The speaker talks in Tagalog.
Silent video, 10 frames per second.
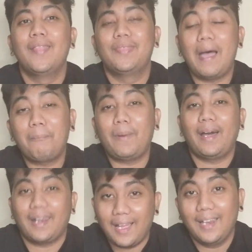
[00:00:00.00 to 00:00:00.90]

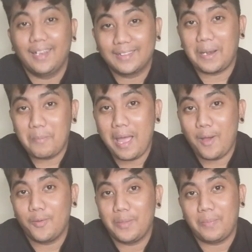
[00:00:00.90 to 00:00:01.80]
napakarangal ng
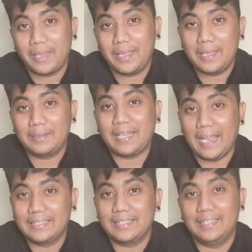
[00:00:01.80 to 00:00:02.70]
trabaho ng pagiging
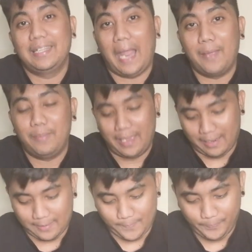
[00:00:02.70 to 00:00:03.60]
tricycle driver